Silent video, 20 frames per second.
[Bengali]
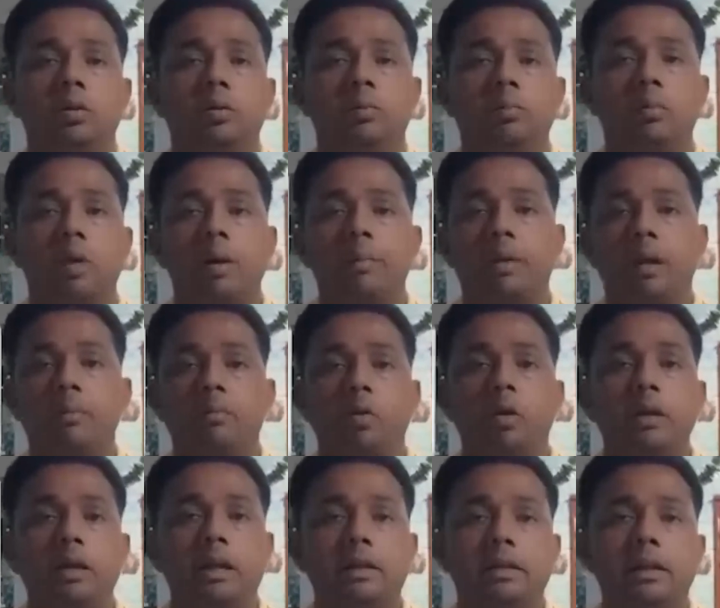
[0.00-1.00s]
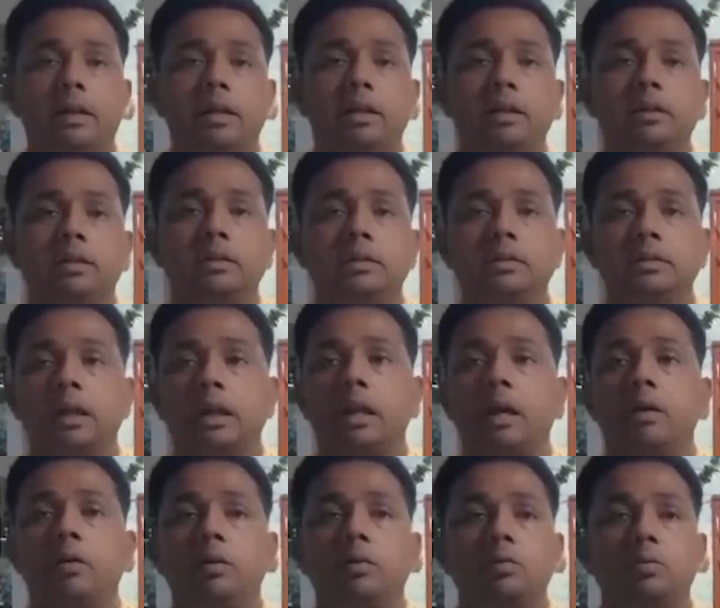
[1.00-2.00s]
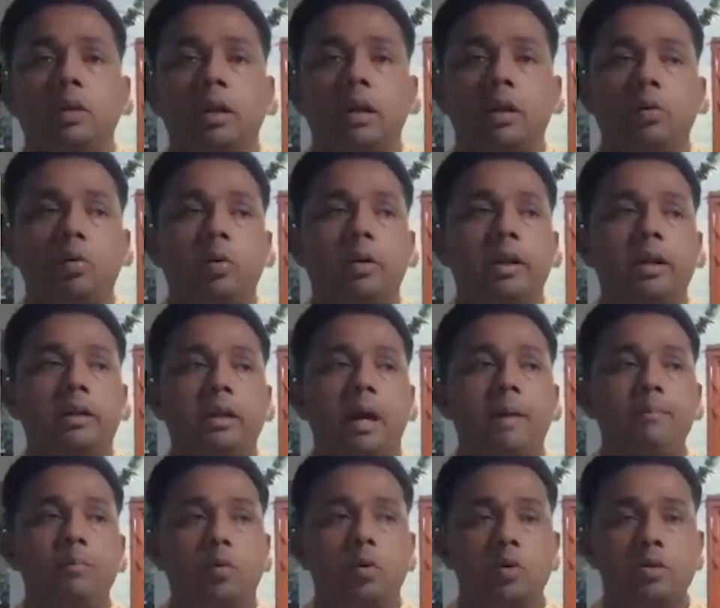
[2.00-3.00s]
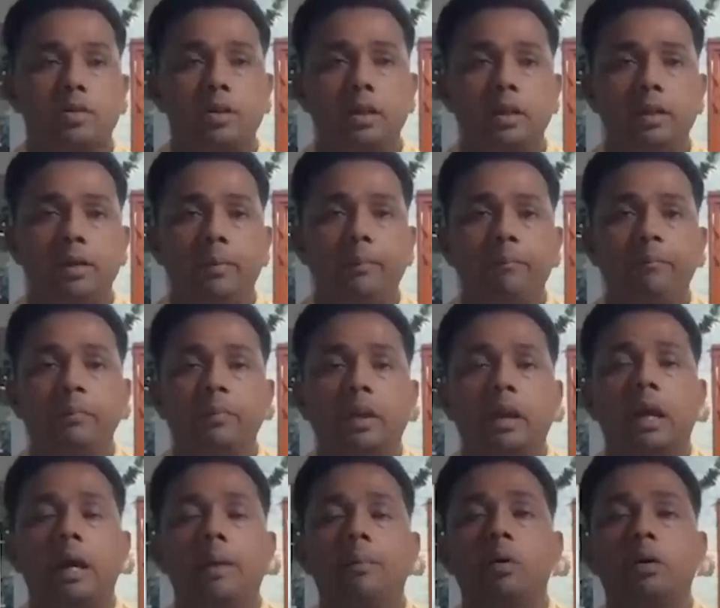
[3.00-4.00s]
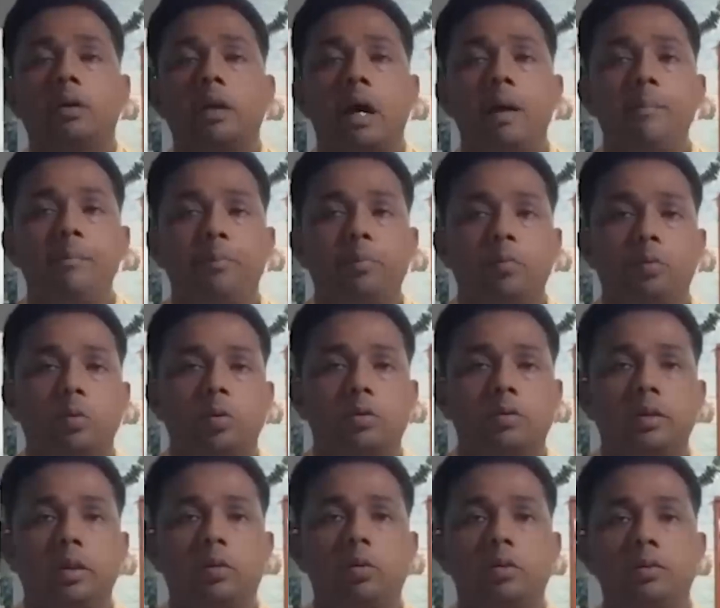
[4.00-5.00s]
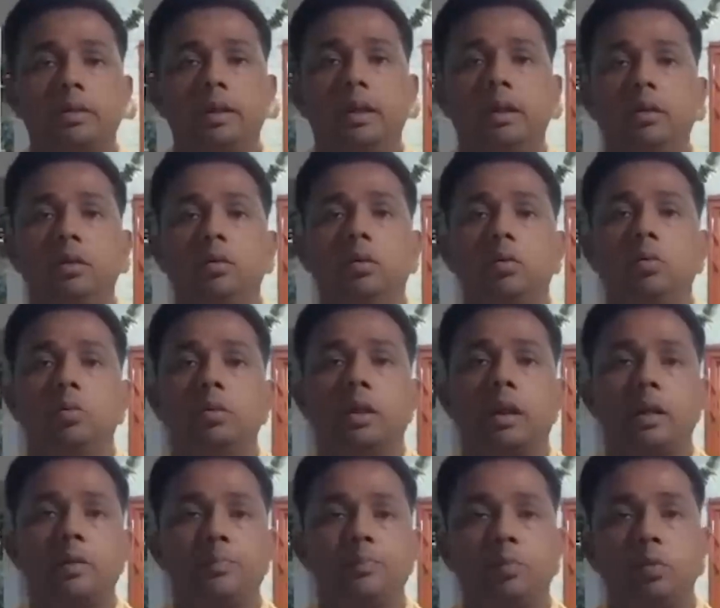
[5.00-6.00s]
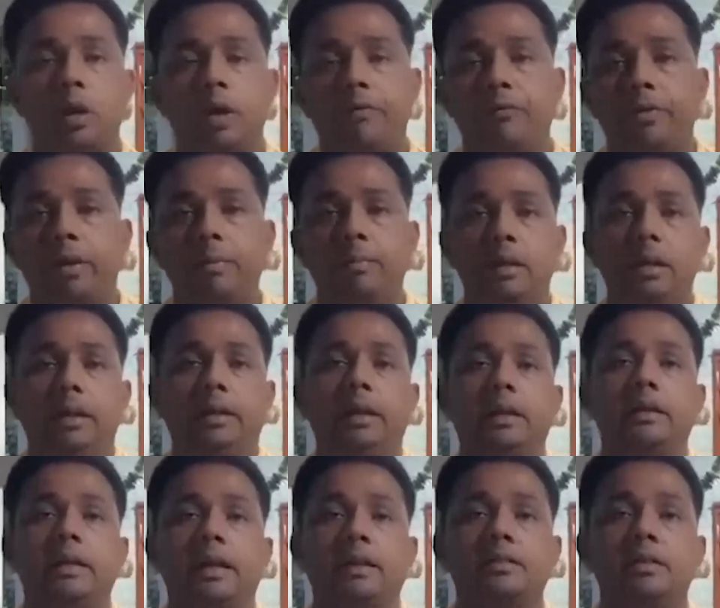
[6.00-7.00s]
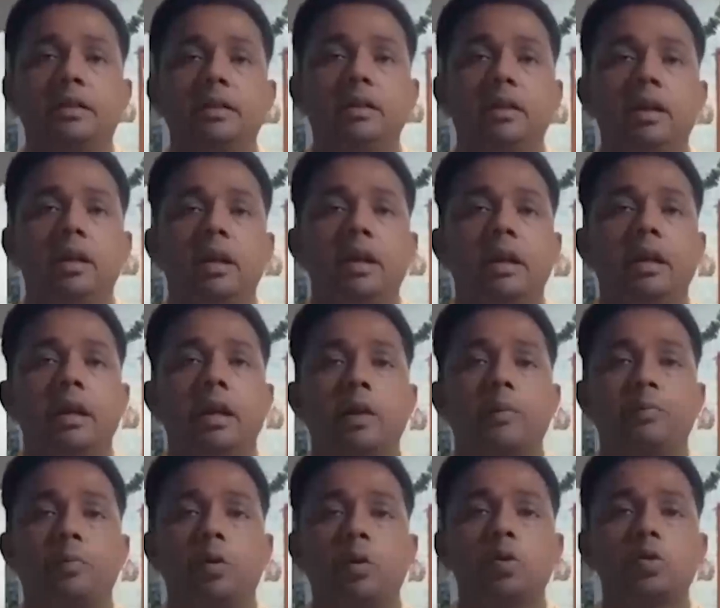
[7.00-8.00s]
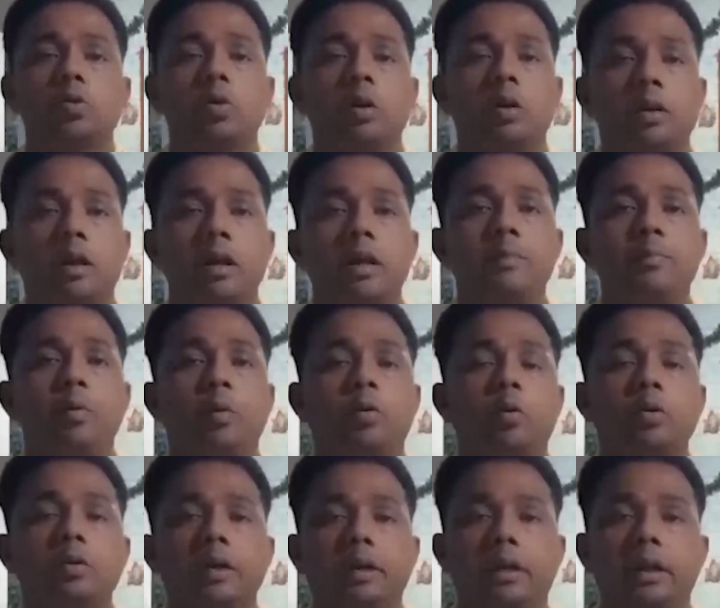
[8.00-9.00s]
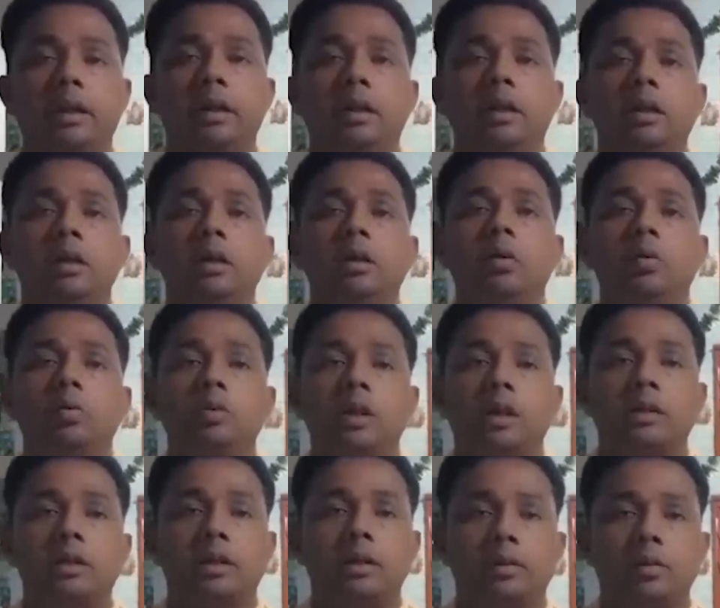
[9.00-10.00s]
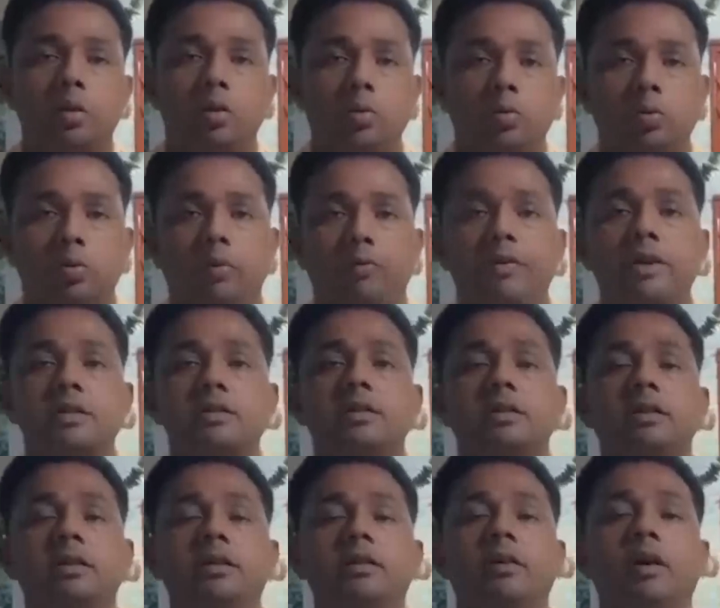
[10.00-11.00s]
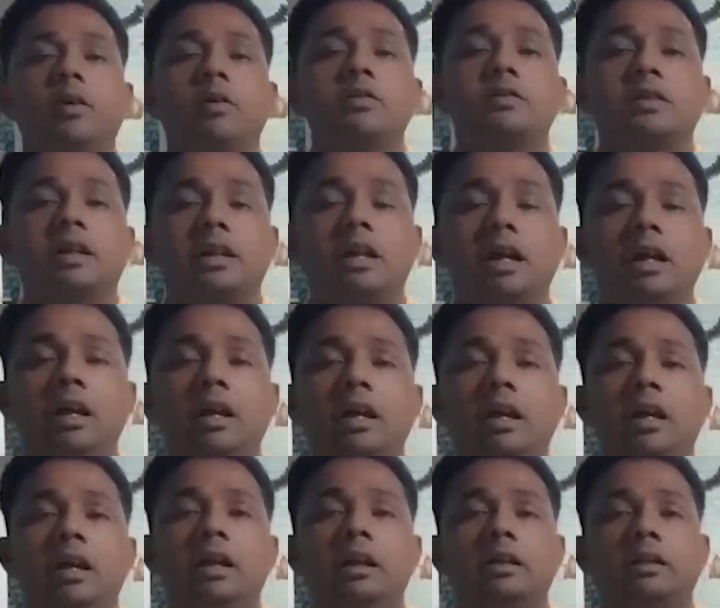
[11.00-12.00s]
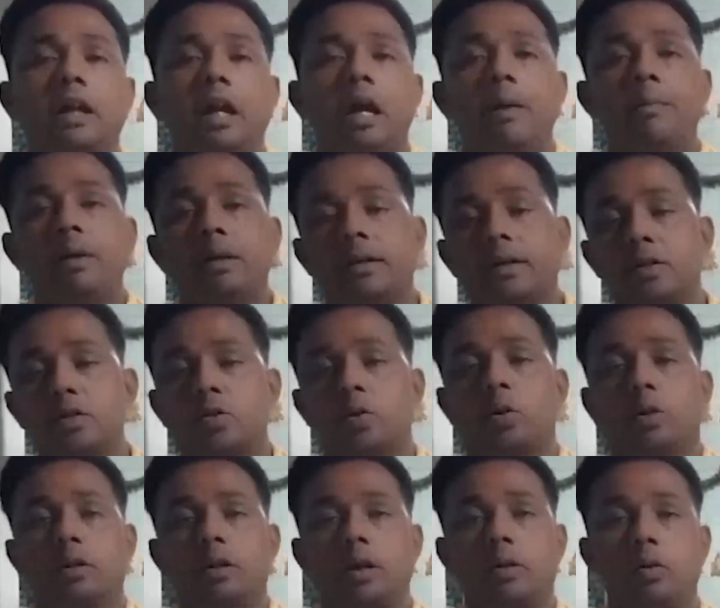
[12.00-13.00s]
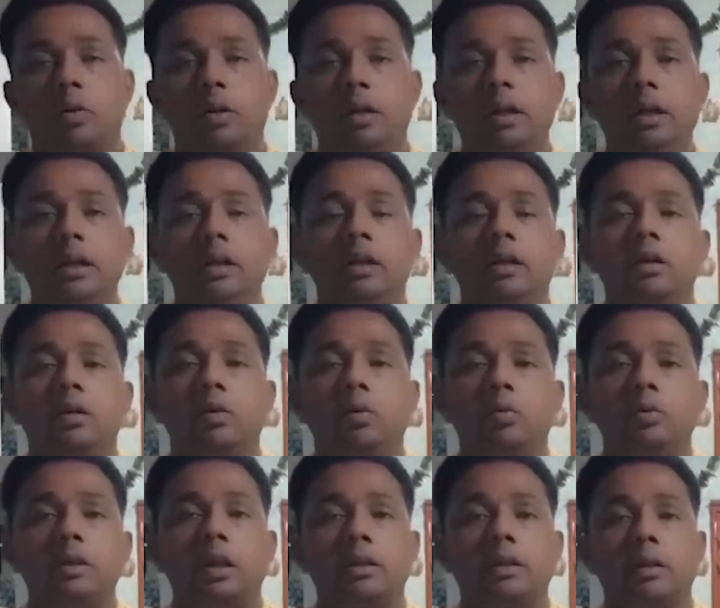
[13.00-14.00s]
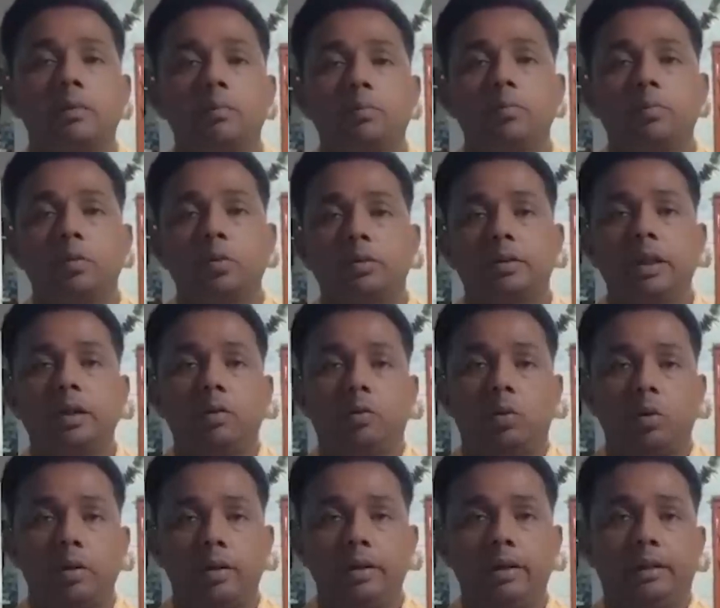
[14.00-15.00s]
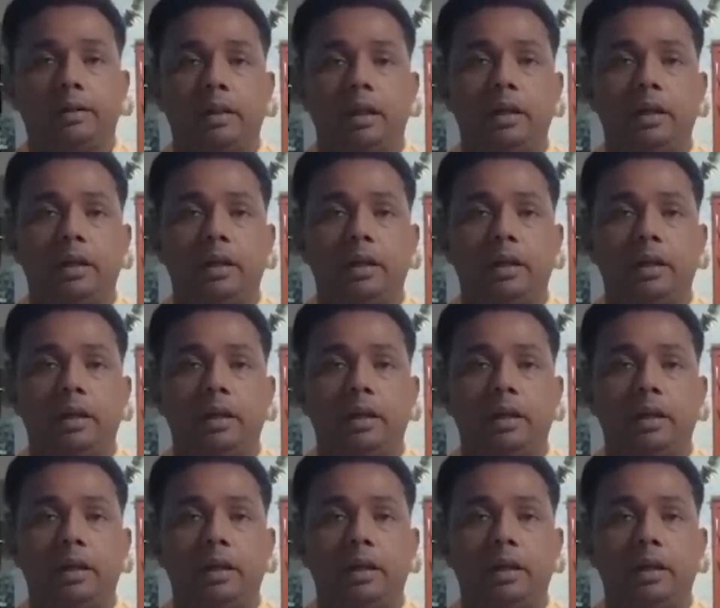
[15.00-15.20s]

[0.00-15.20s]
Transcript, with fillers: আমরা মহিলাদের যারা ওনারা ঘরে কাম করছেন এবং কাম করতে করতে ওনারা পুরা ফ্যামিলিকে দেখছেন এরপরেও সরকারের পক্ষ থেকে ওনাদেরকে কোনো ফ্যাসিলিটি দেওয়া হচ্ছে না তাই আমাদের সরকার হলে ওনাদের প্রত্যেক গৃহিণীকে